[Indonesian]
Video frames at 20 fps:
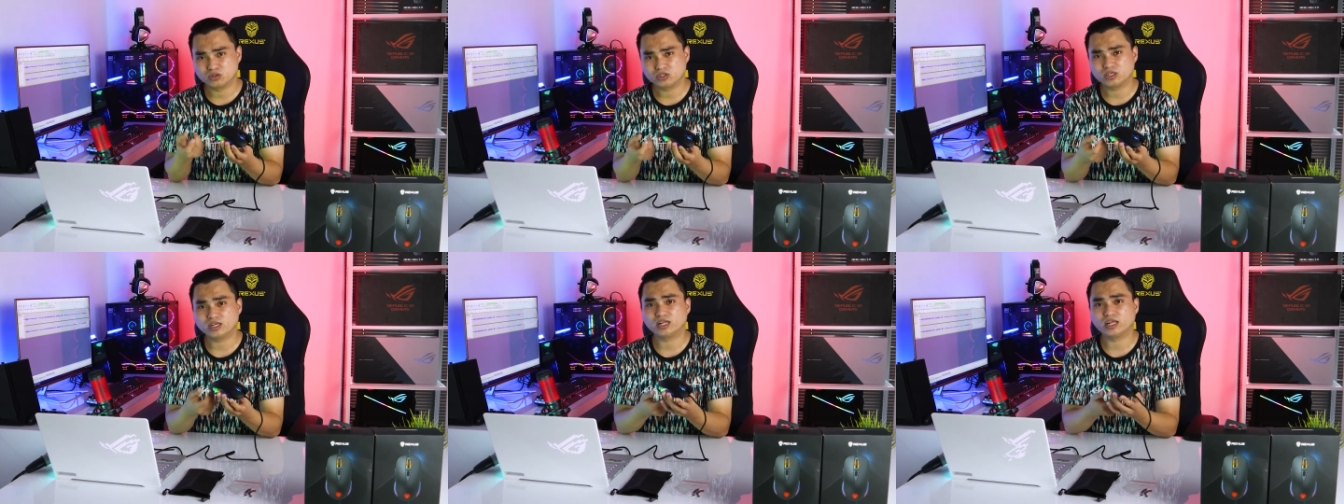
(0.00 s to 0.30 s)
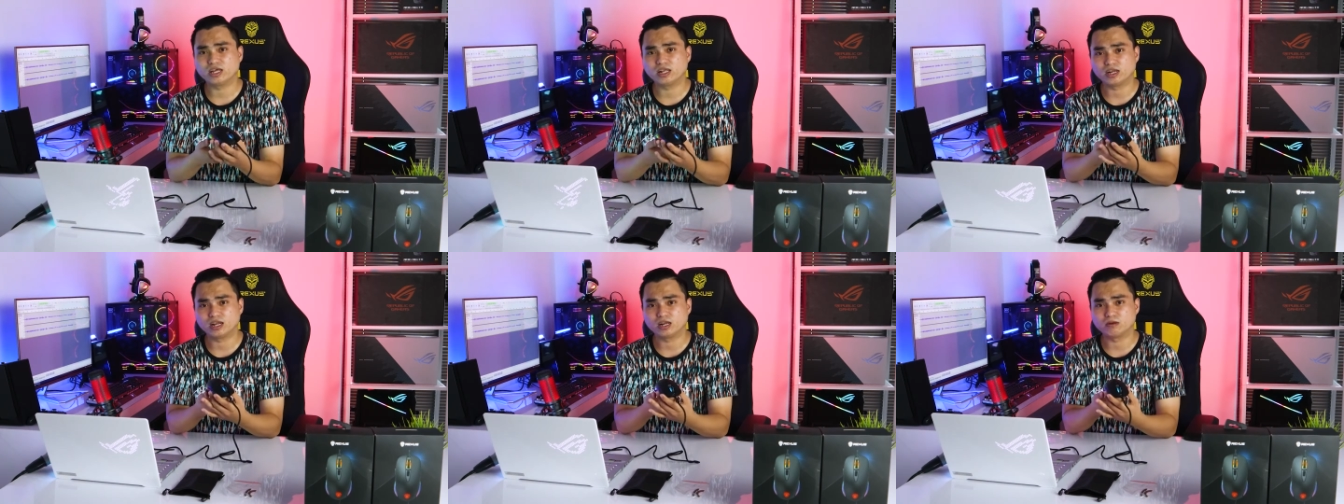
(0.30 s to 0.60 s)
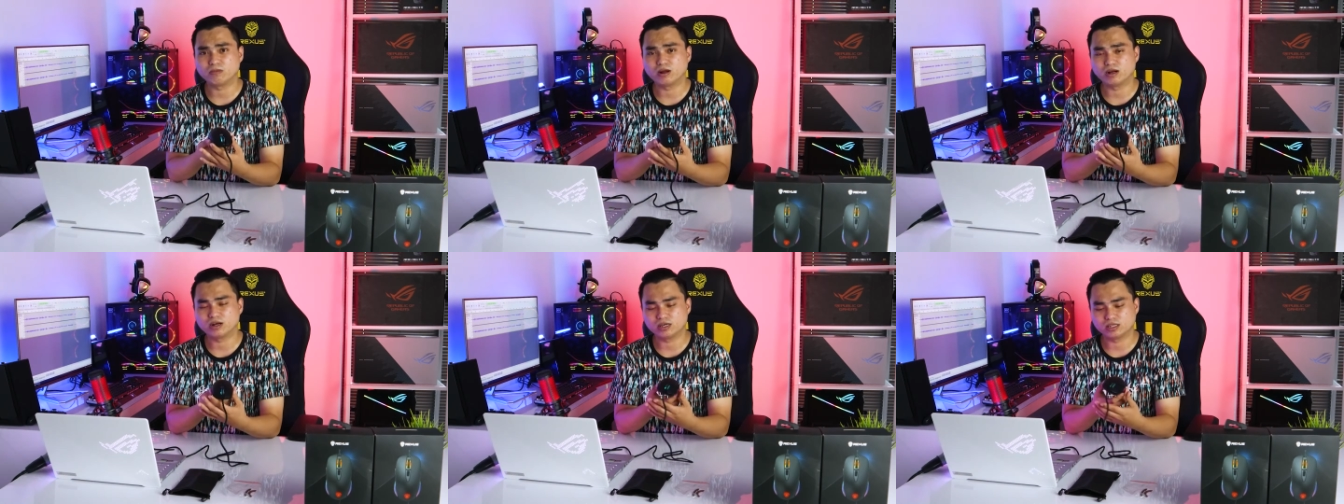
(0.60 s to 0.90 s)
mosnya
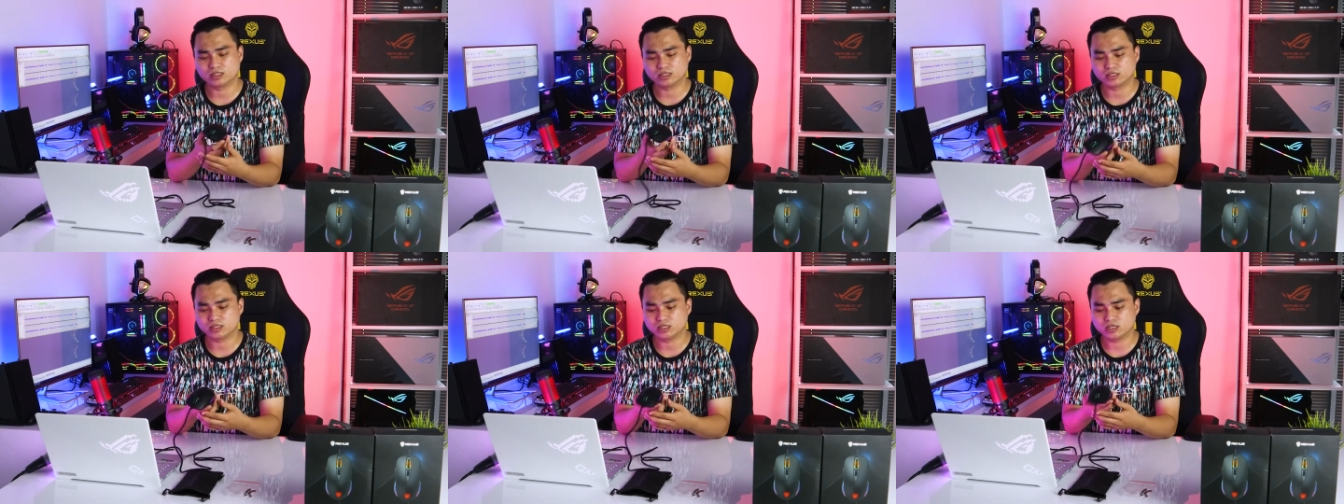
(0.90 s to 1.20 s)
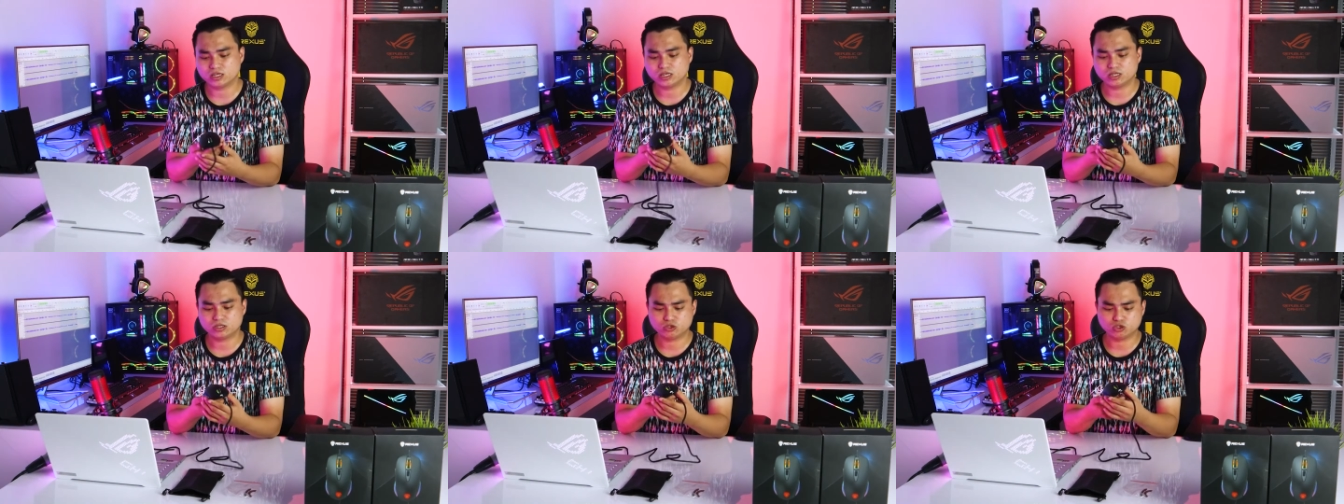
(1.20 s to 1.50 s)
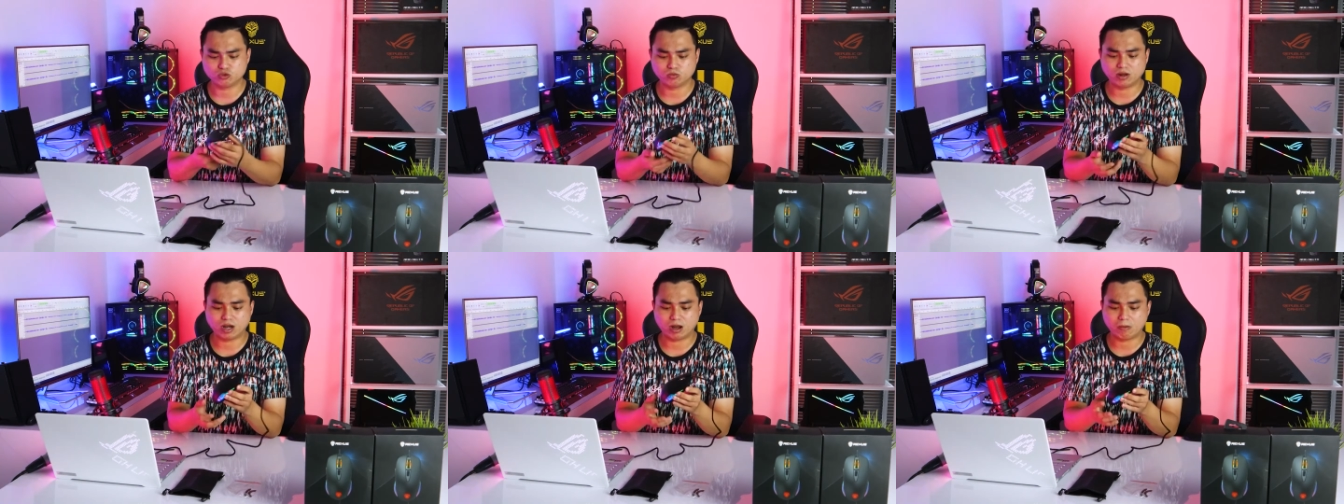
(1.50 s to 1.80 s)
ringan-ringan banget
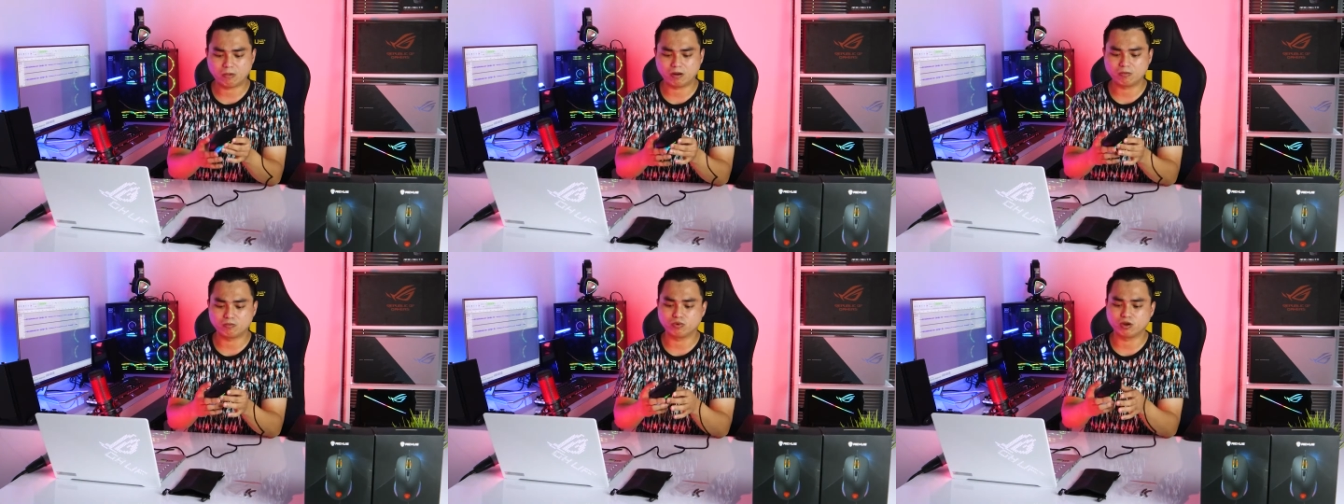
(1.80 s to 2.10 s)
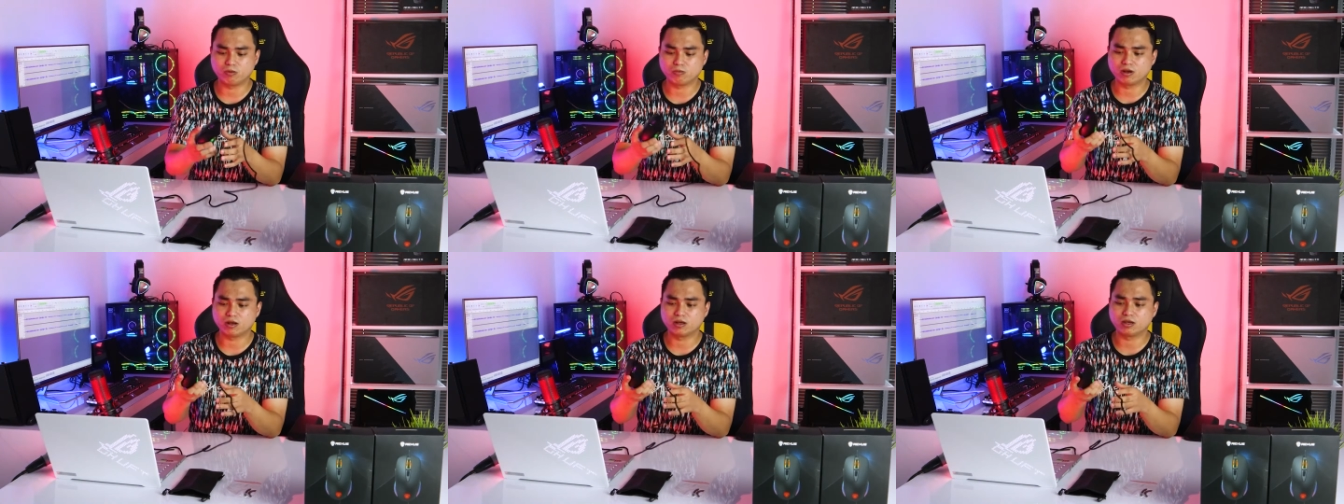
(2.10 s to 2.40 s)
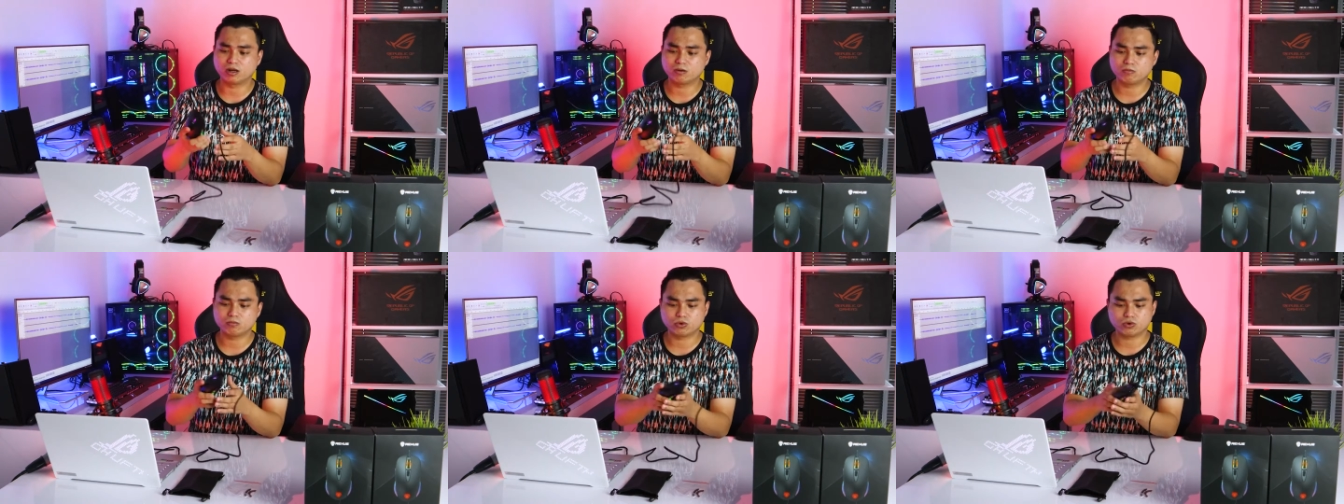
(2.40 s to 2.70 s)
ini cuma
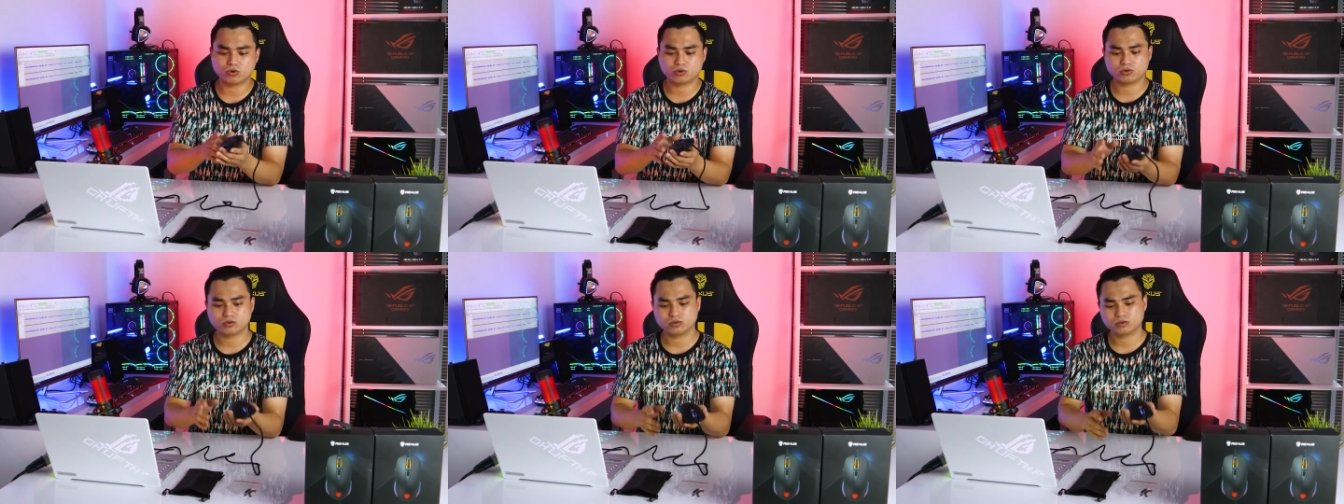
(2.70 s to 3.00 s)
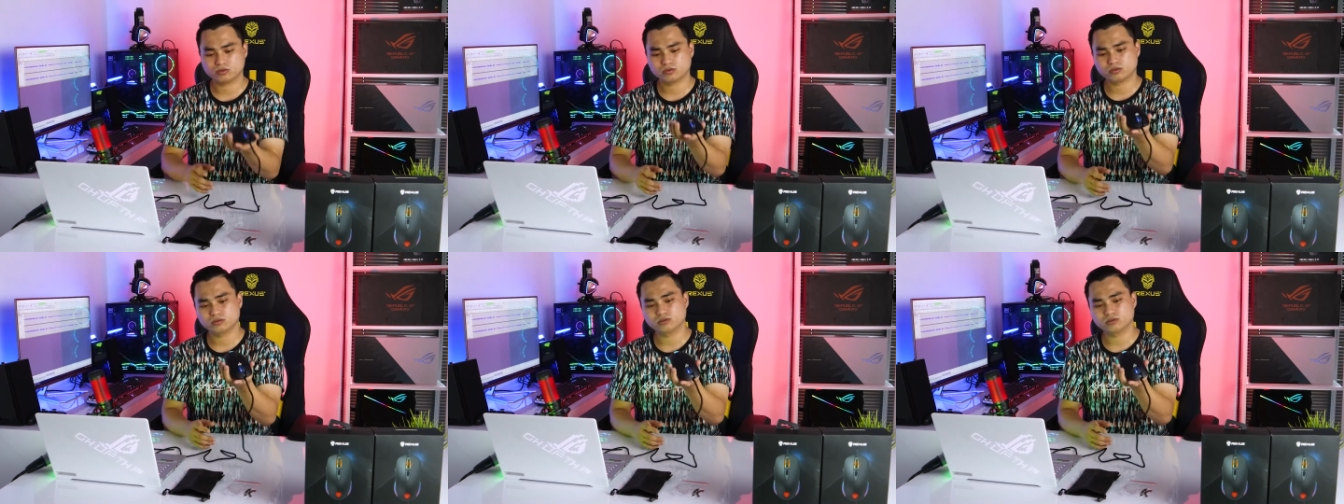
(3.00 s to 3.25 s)
85 gram bro